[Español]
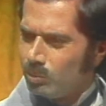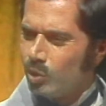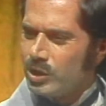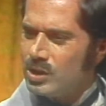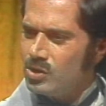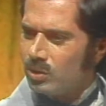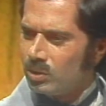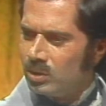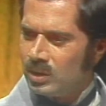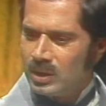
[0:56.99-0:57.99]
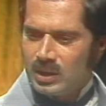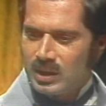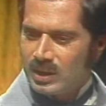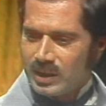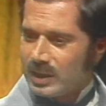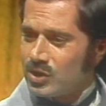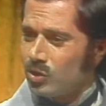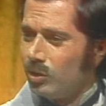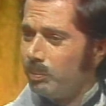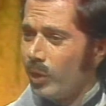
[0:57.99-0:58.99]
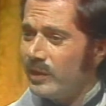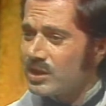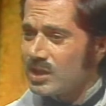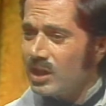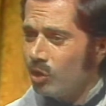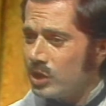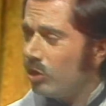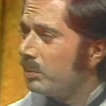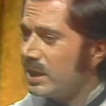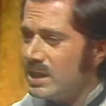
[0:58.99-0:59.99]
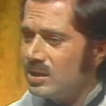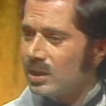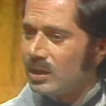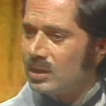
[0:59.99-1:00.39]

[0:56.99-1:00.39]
Murillo, eso no puede ser, no es conveniente.